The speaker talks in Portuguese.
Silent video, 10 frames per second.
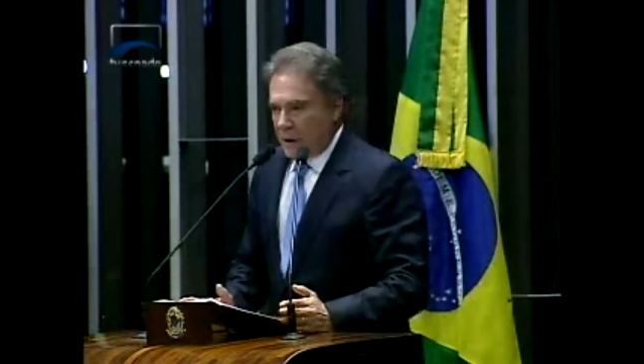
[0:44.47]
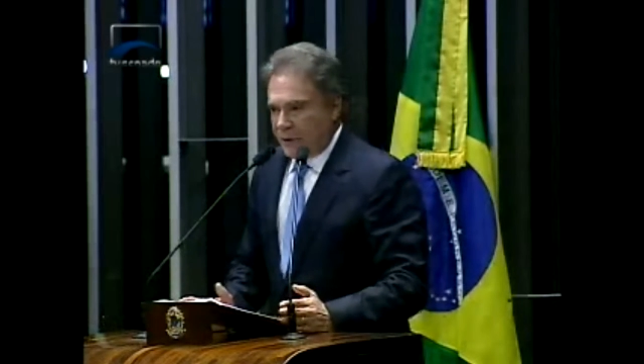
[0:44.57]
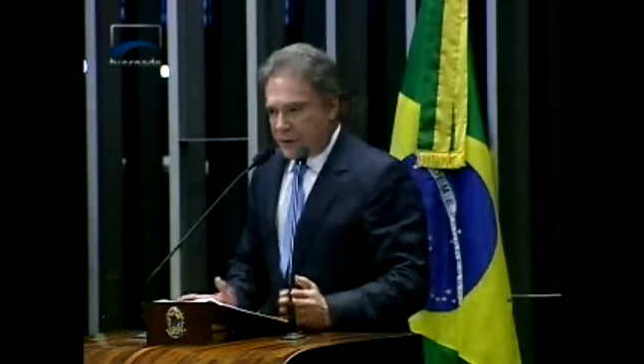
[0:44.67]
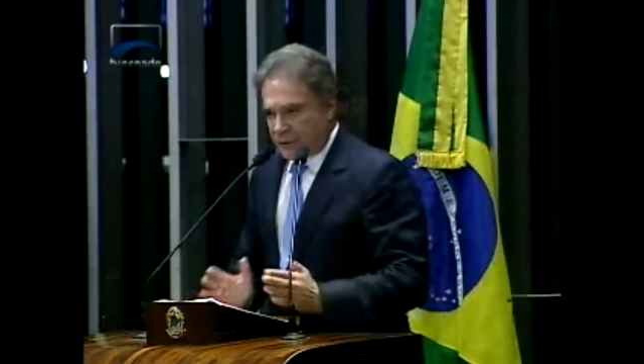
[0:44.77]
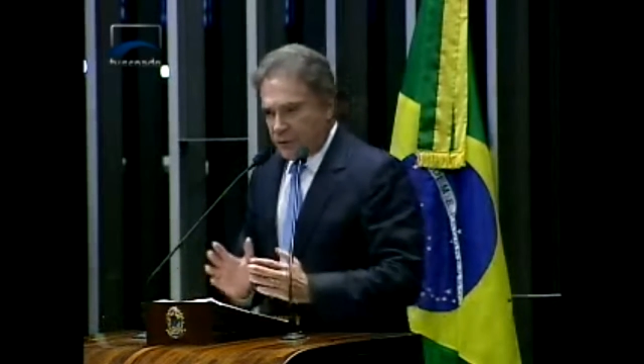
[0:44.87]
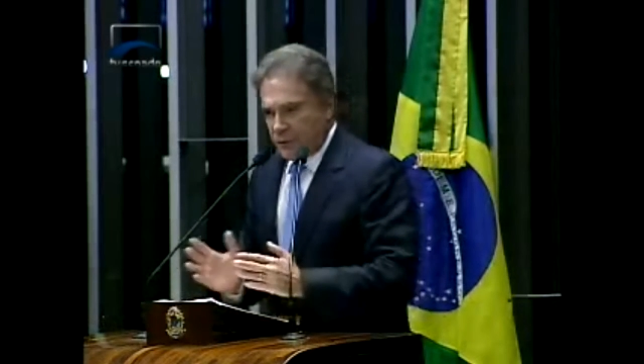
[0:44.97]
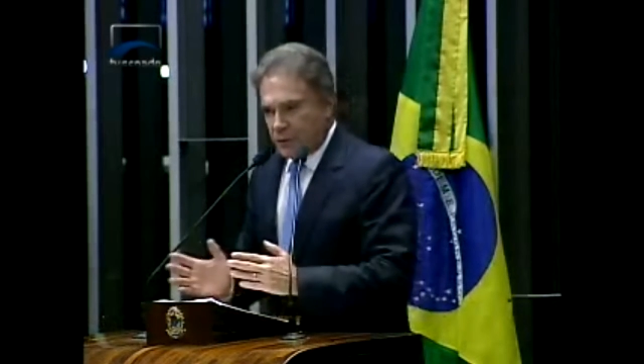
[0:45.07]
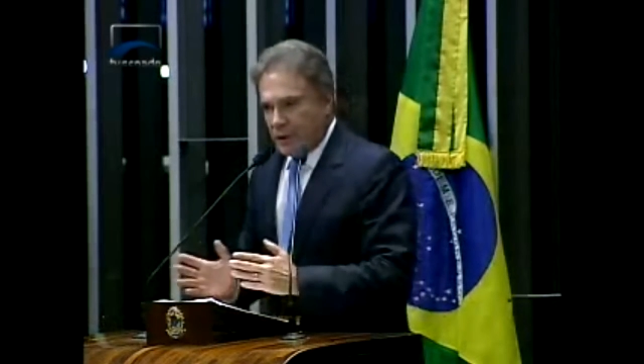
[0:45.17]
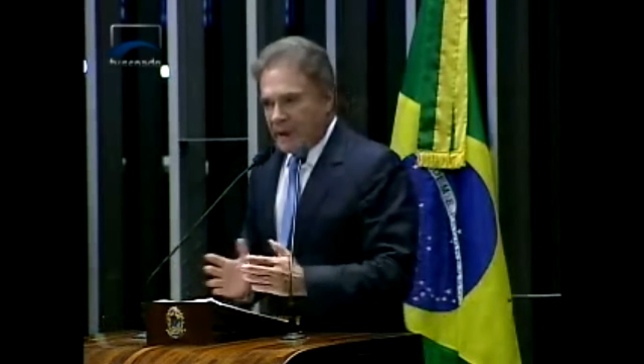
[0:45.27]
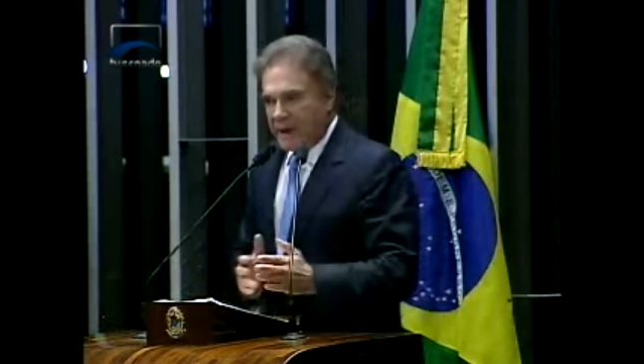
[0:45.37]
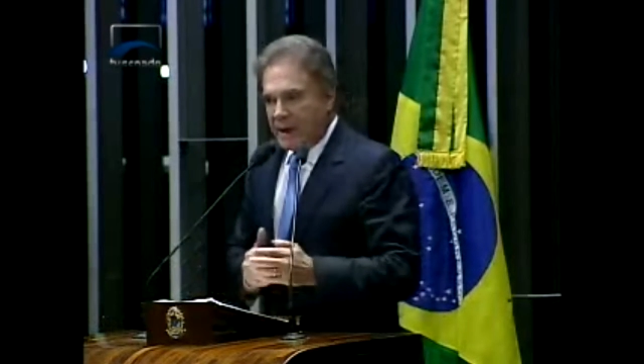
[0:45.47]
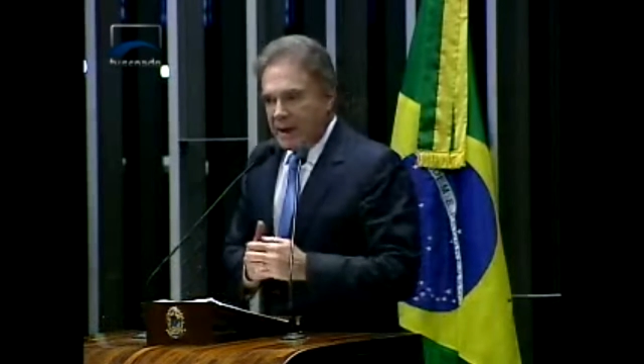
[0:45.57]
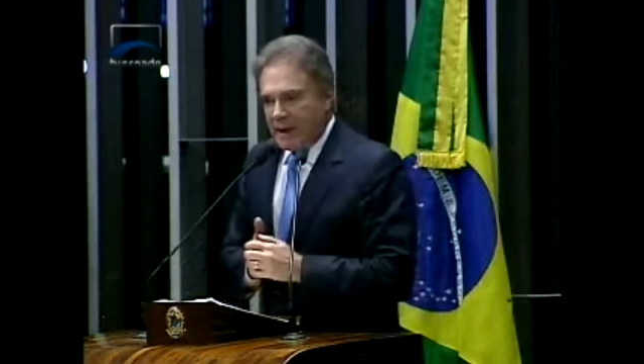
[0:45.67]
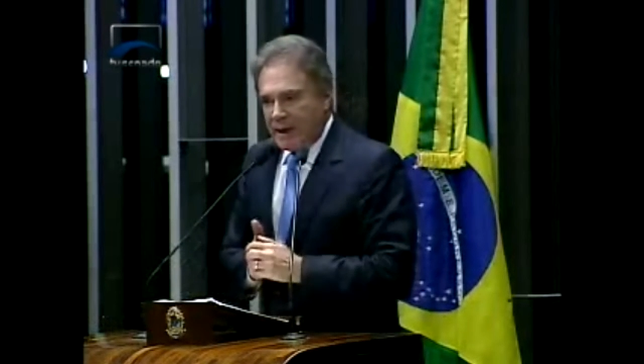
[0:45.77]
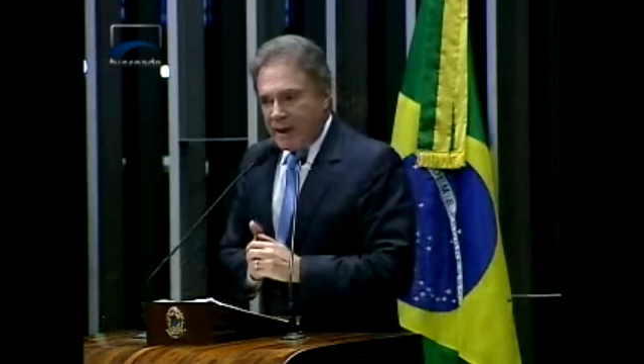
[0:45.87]
Esse assunto
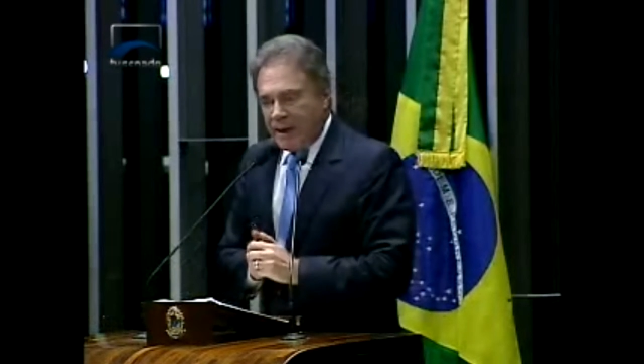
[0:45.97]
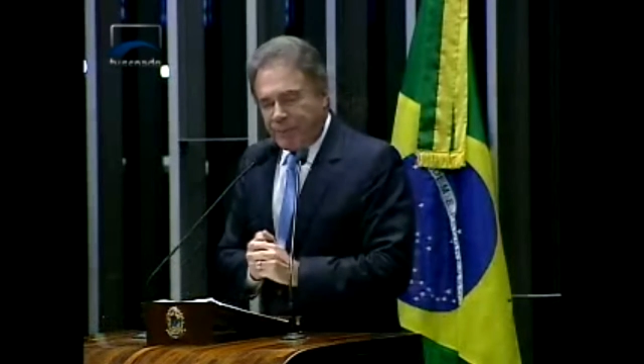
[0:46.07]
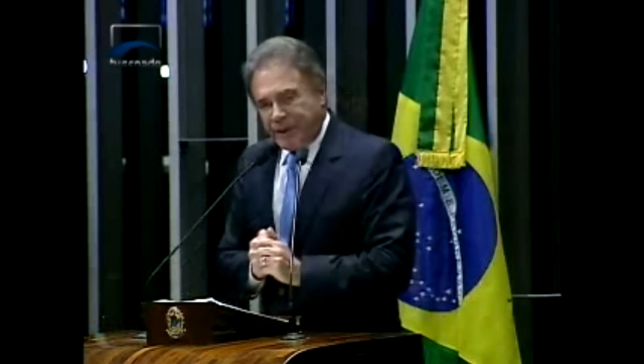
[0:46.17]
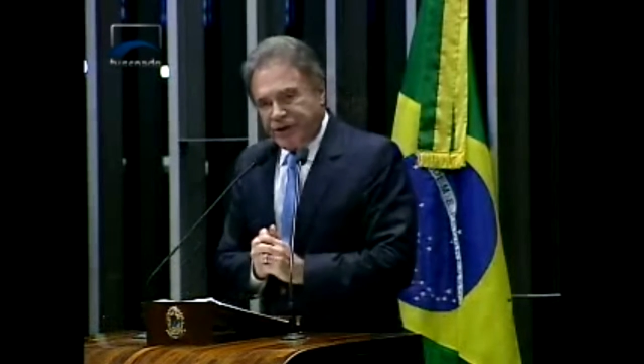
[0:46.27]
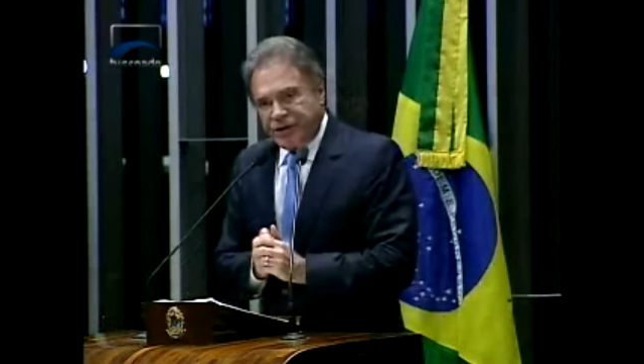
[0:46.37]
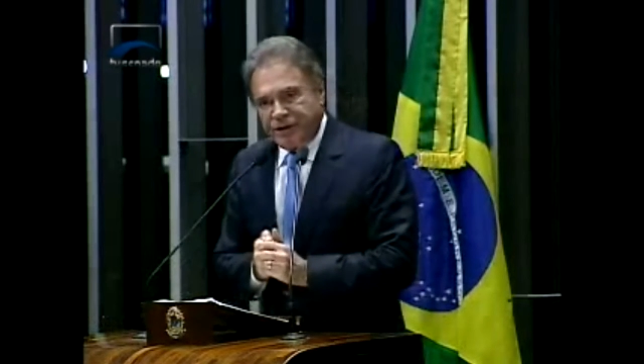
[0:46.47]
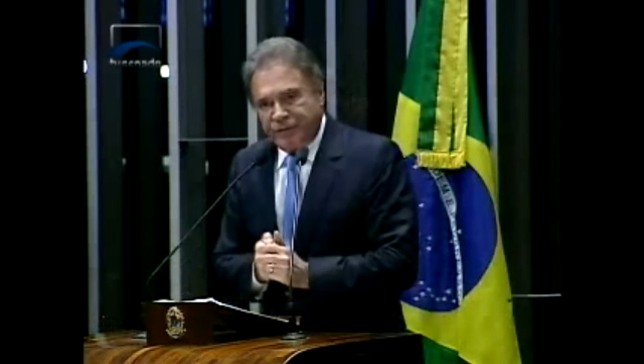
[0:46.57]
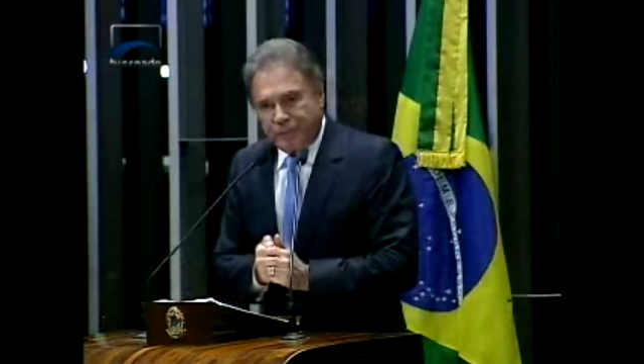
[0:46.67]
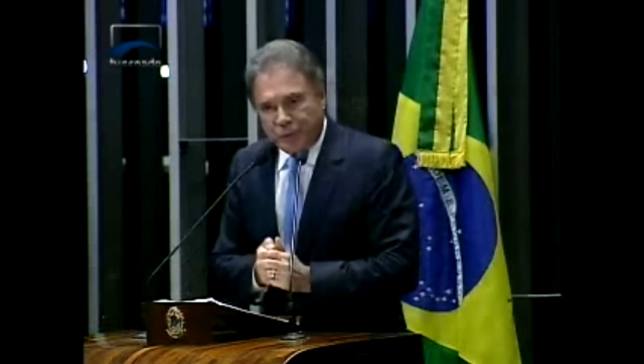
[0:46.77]
é, é, repetitivo